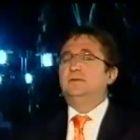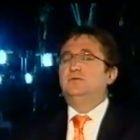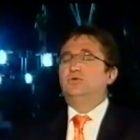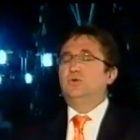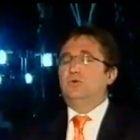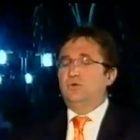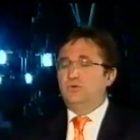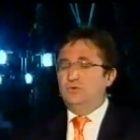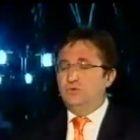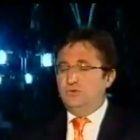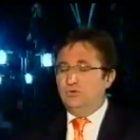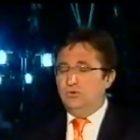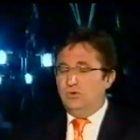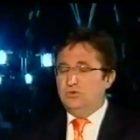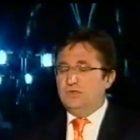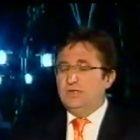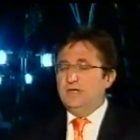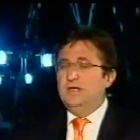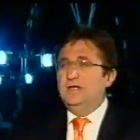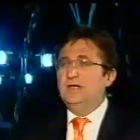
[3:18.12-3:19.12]
doğru
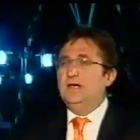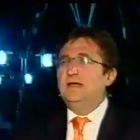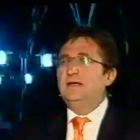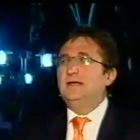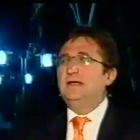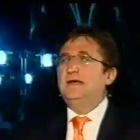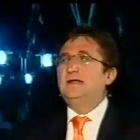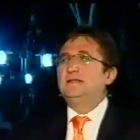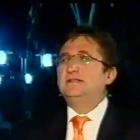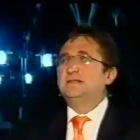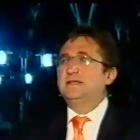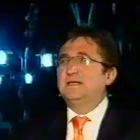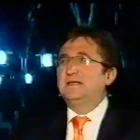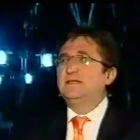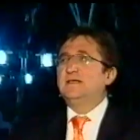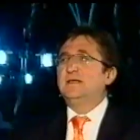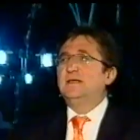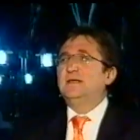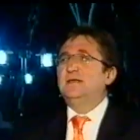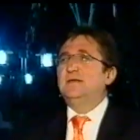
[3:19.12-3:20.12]
yolda ilerlersek
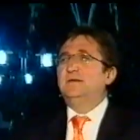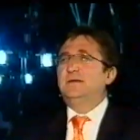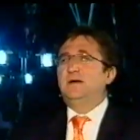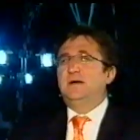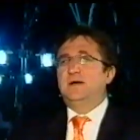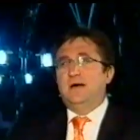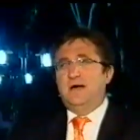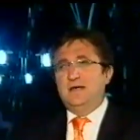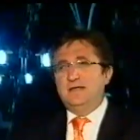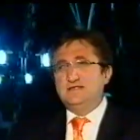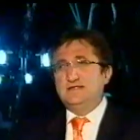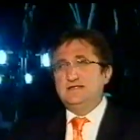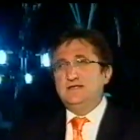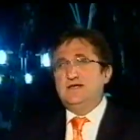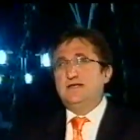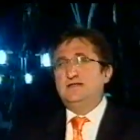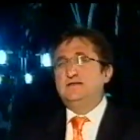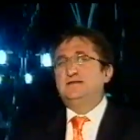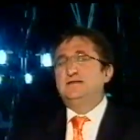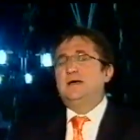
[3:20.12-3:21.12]
Çok Haziran
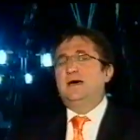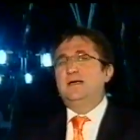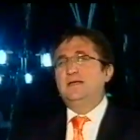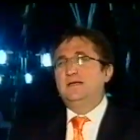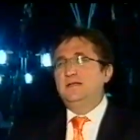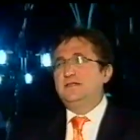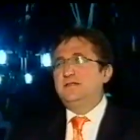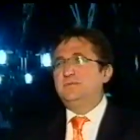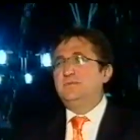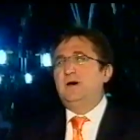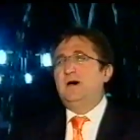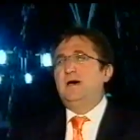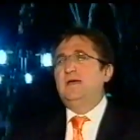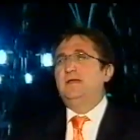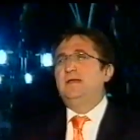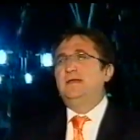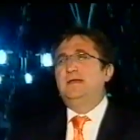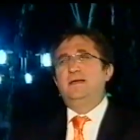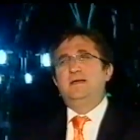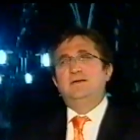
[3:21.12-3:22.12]
güzel bir tesis ayı olacak,
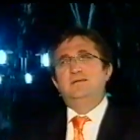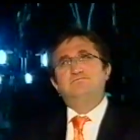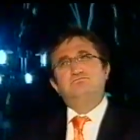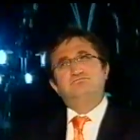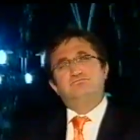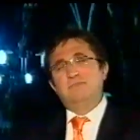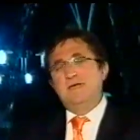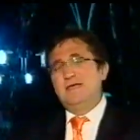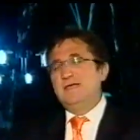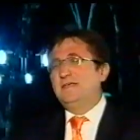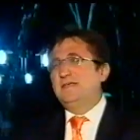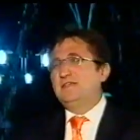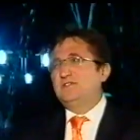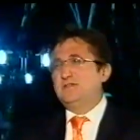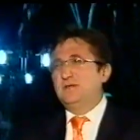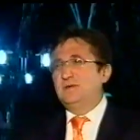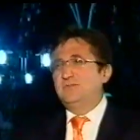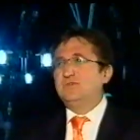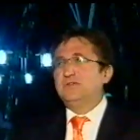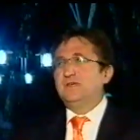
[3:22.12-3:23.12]
itibariyle en geç
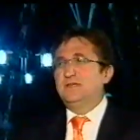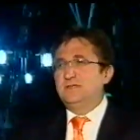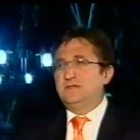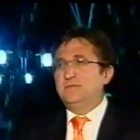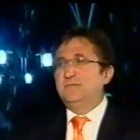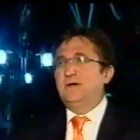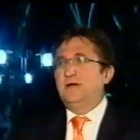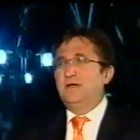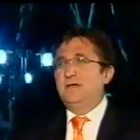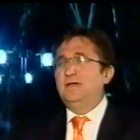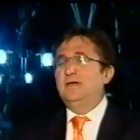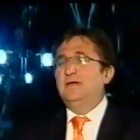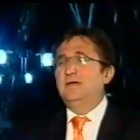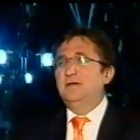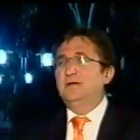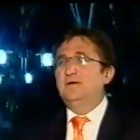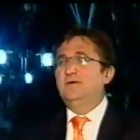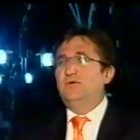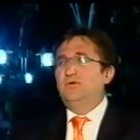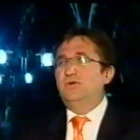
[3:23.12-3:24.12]
Temmuz ayı itibariyle
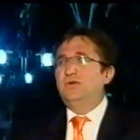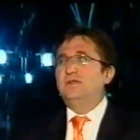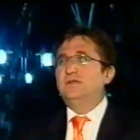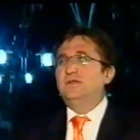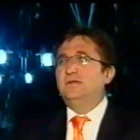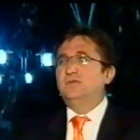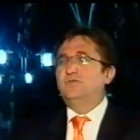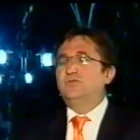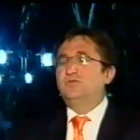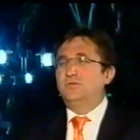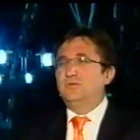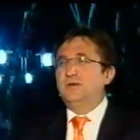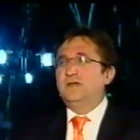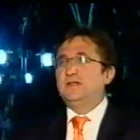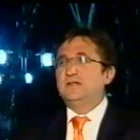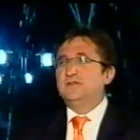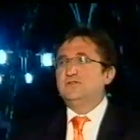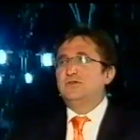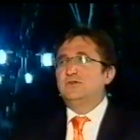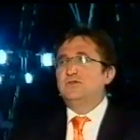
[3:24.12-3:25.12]
orayı da kür
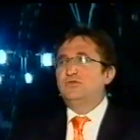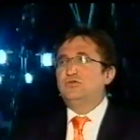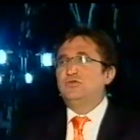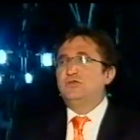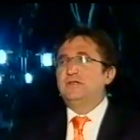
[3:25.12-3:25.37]
merkezi olarak